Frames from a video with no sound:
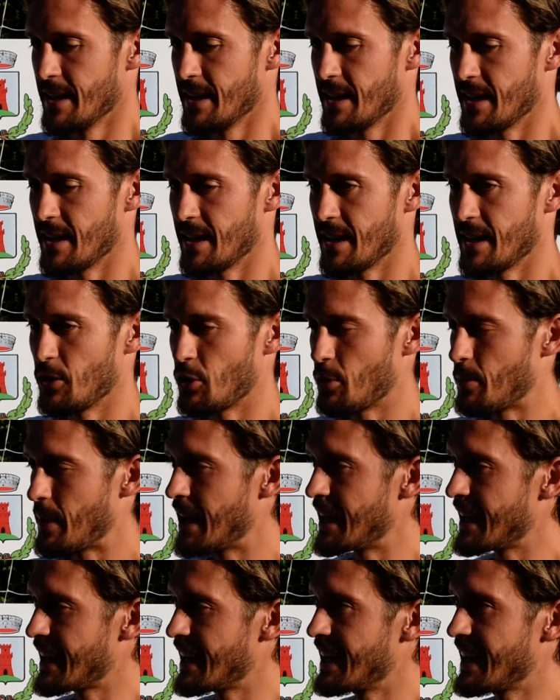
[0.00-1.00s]
è
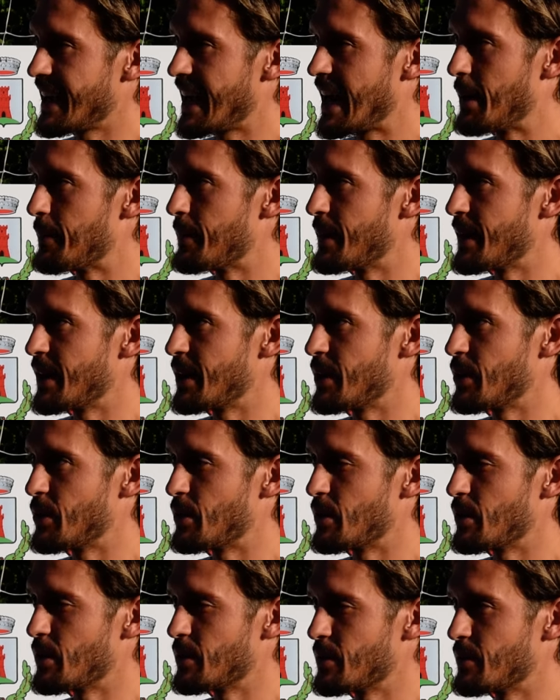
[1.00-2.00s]
normale che le gambe
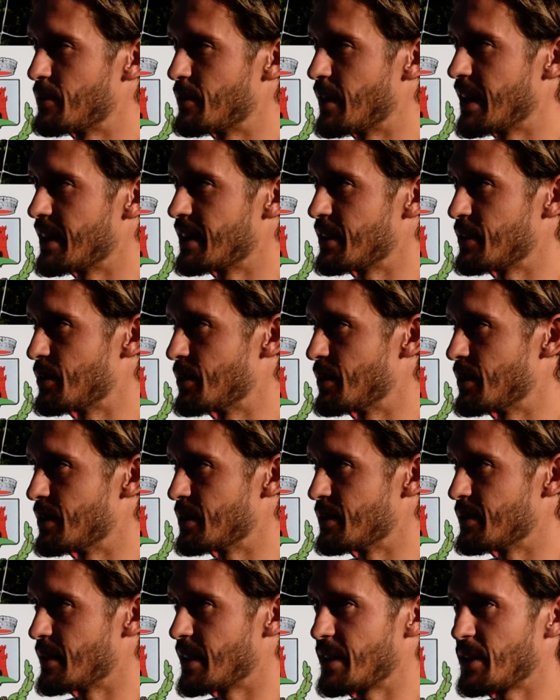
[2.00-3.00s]
non, non vadano,
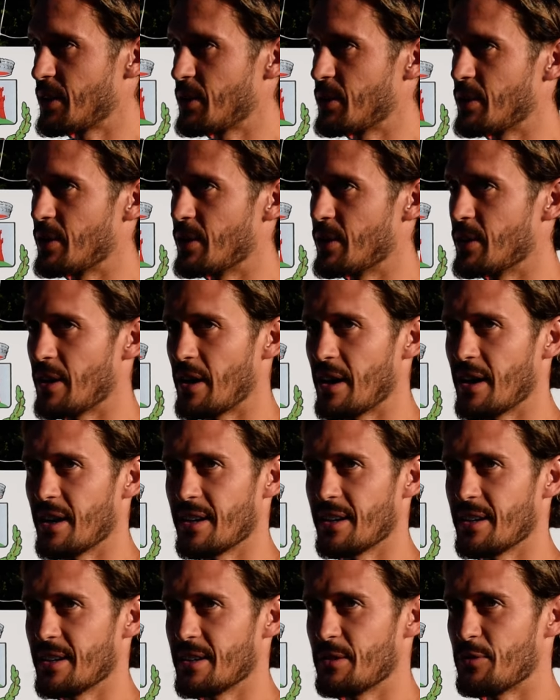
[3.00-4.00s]
non vadano
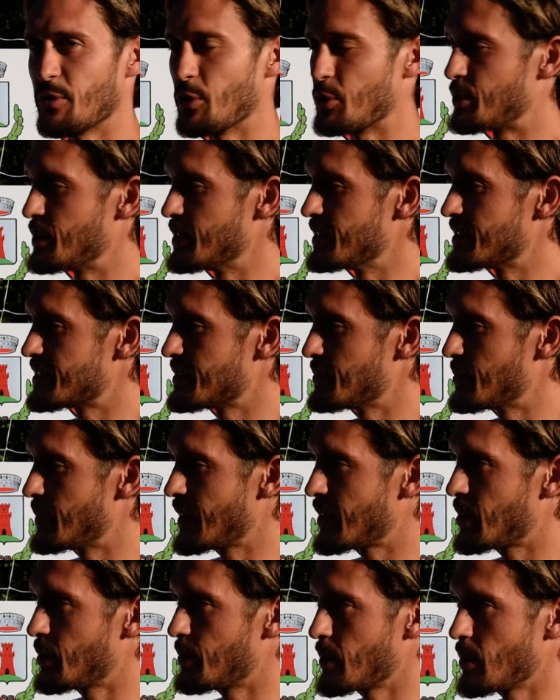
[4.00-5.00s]
a, eh, fortissimo,
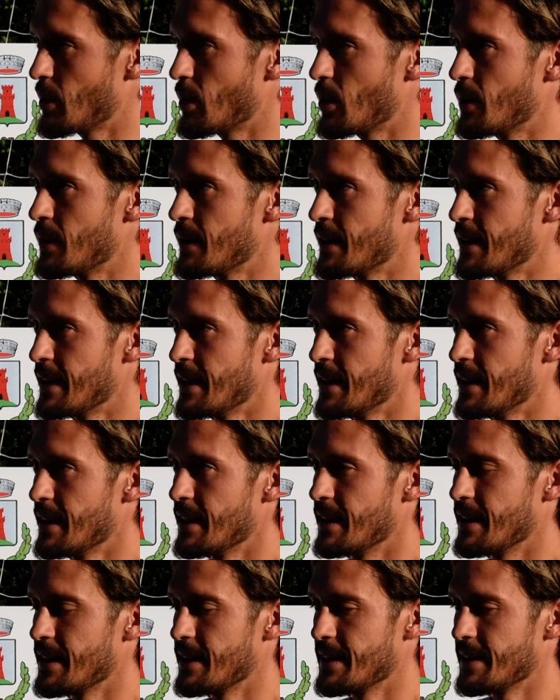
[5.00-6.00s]
ecco, però
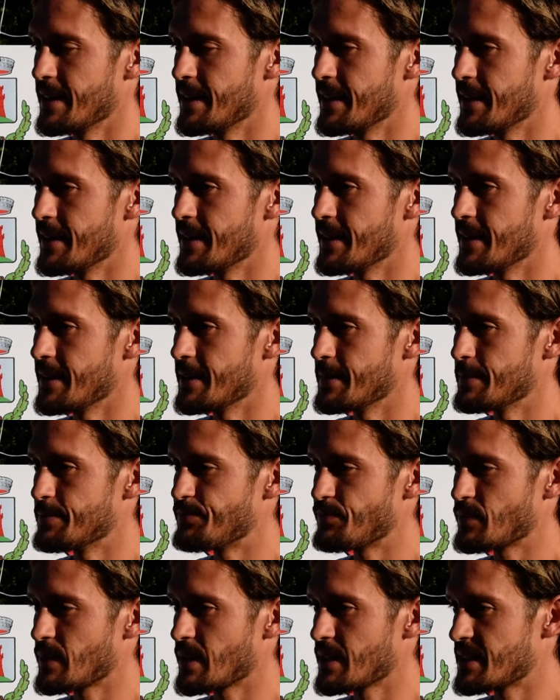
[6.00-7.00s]
eh,
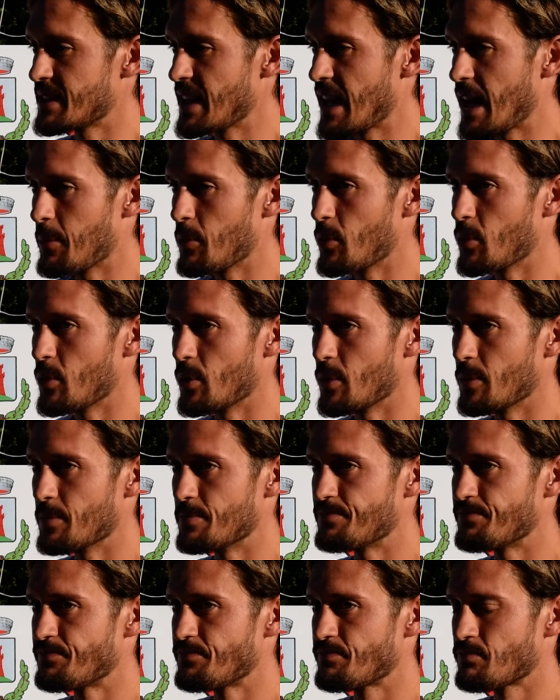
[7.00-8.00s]
stiamo
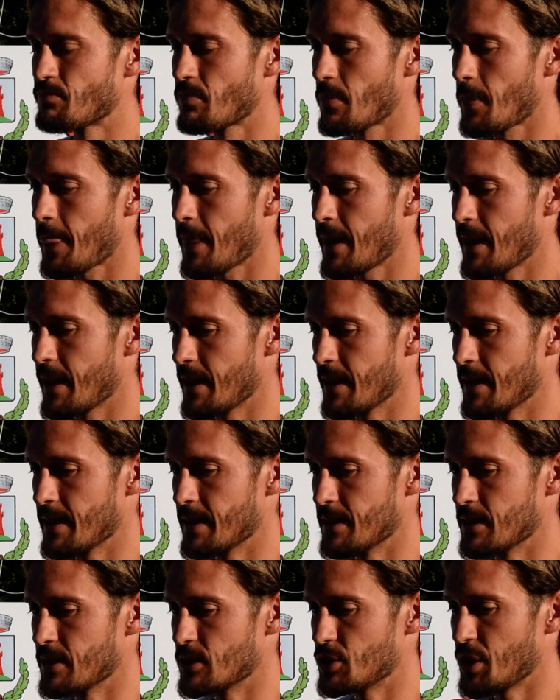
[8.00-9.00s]

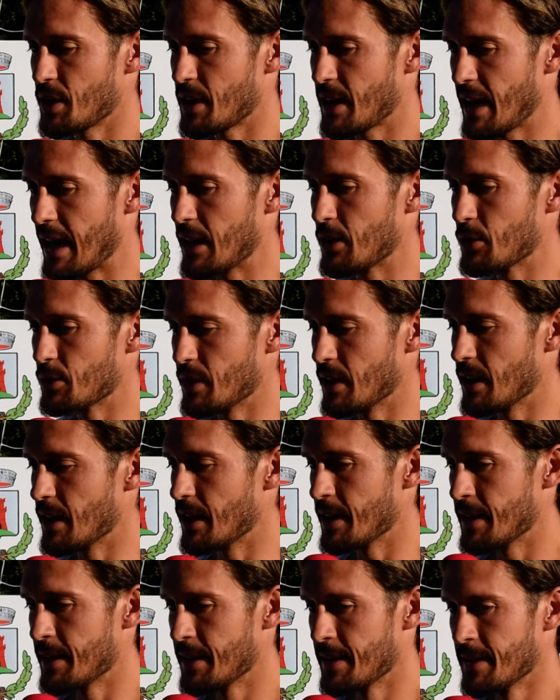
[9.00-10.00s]
eh, cercando
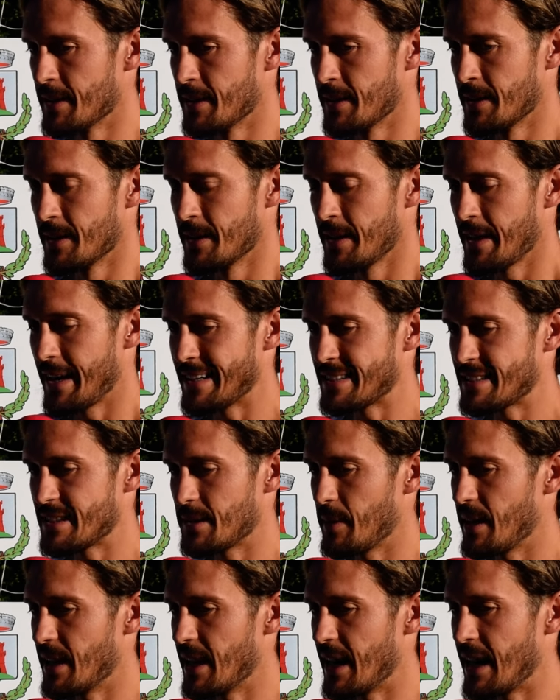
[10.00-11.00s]
di
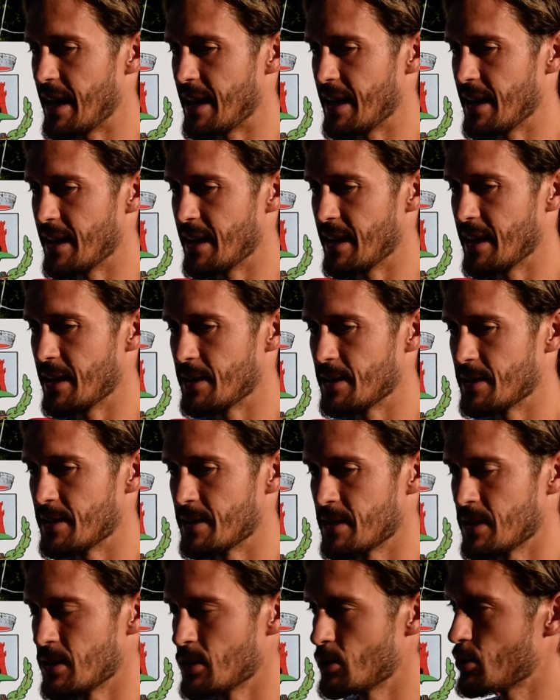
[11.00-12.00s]
assimilare
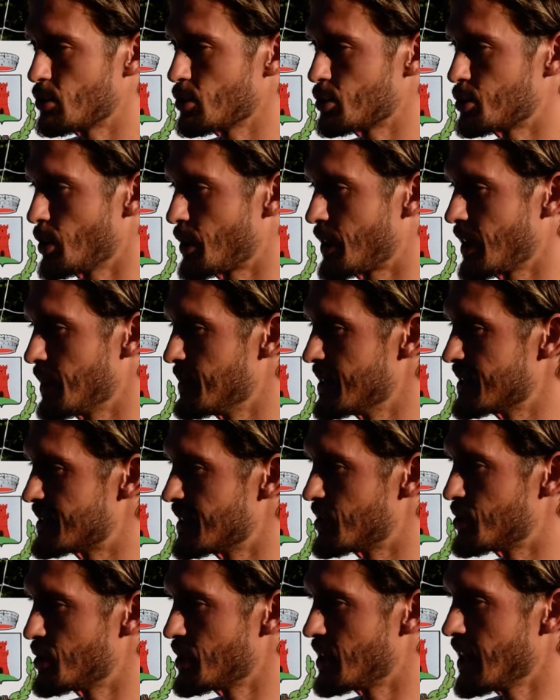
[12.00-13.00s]
tutto ciò che il
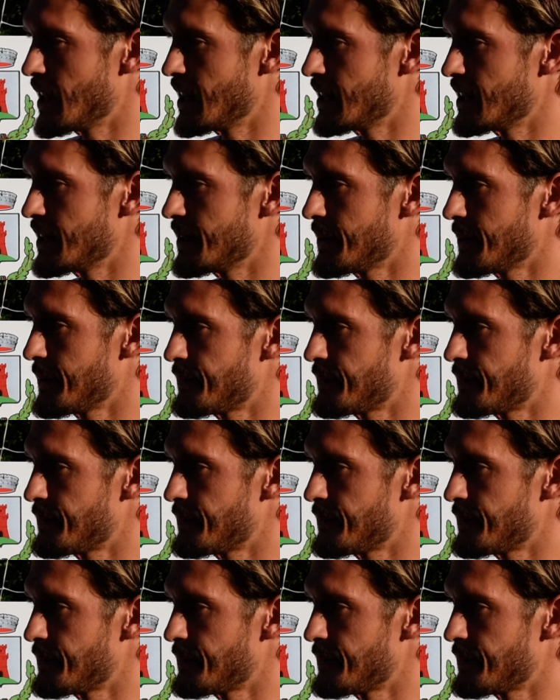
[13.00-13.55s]
mister ci chiede,